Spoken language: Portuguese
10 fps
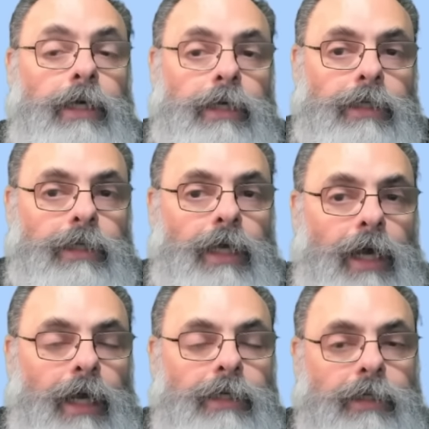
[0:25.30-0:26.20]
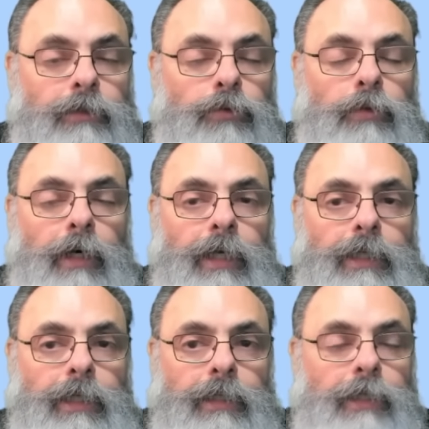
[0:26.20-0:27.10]
e encalhando
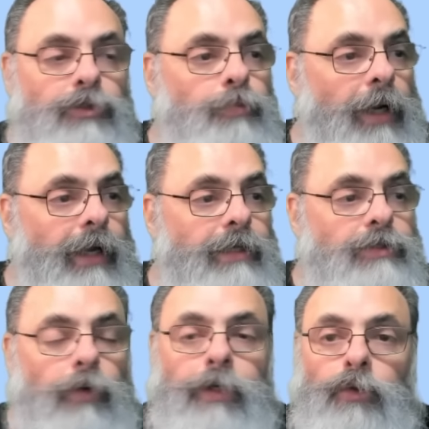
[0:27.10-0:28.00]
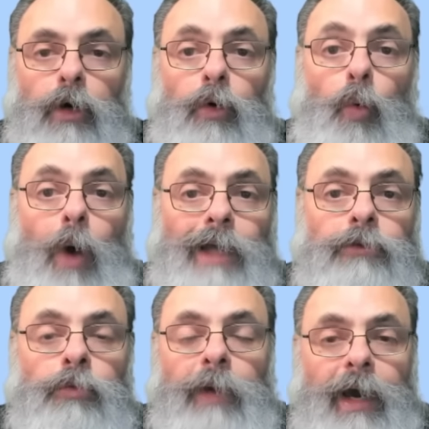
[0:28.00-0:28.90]
ali nas praias ao redor.
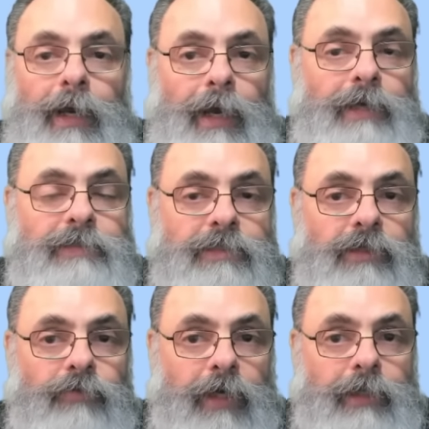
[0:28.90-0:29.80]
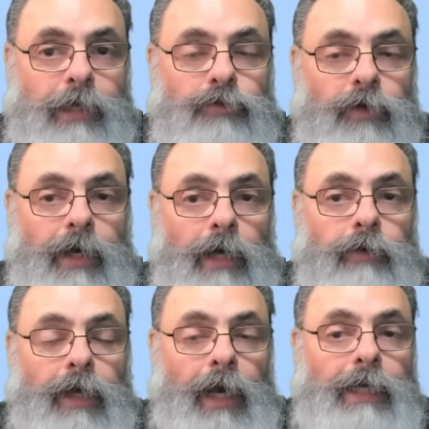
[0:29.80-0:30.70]
Quatro barcaças, na verdade, ficaram
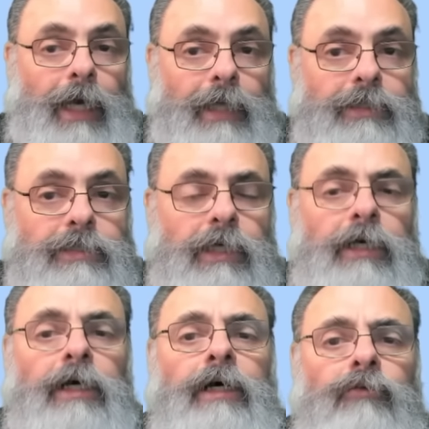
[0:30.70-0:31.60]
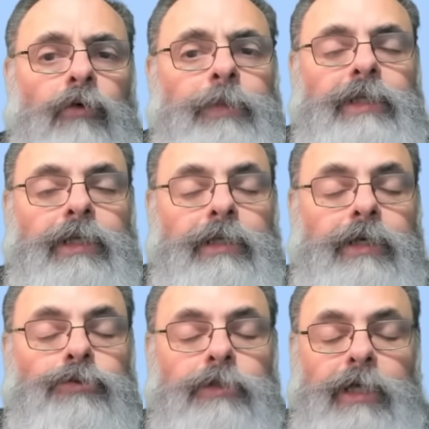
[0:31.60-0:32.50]
encalhadas. Vamos
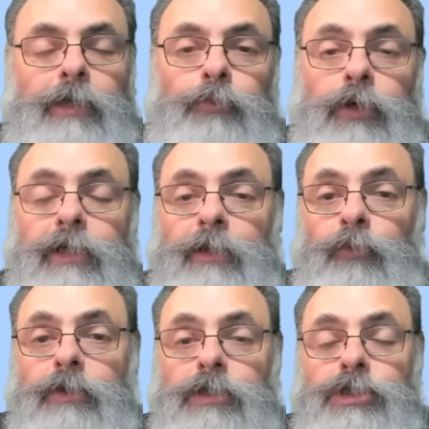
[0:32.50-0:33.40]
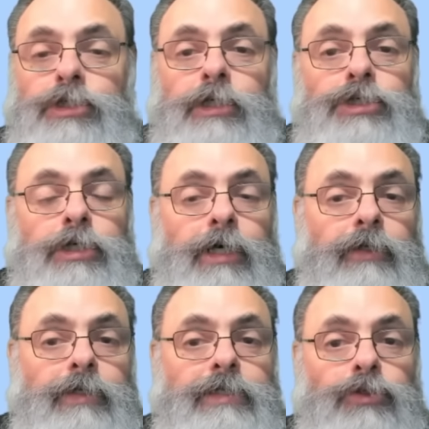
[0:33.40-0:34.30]
entender isso daí, porque tem muita gente
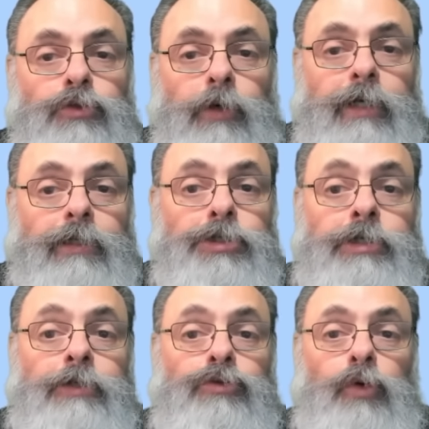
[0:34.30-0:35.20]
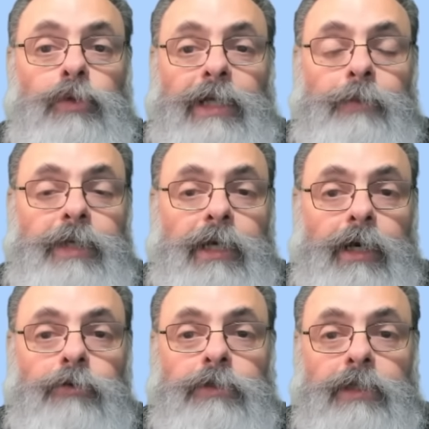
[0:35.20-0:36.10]
criticando essa história, tá cheio de soldado
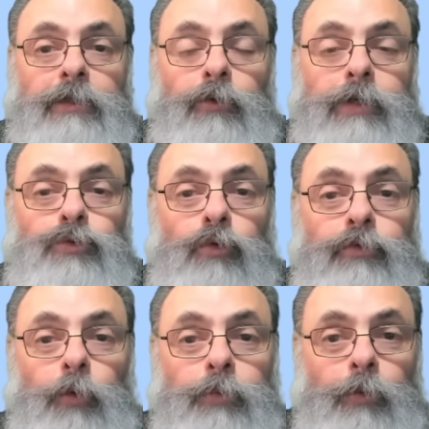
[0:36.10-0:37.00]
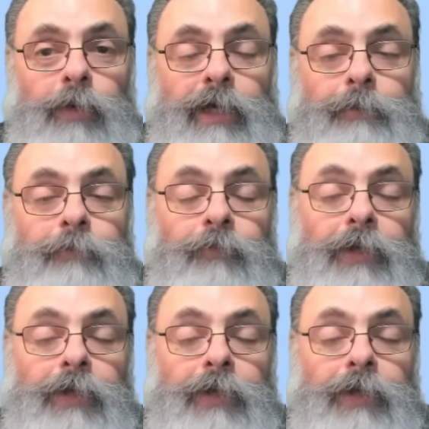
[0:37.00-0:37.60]
americano tentando resolver o problema.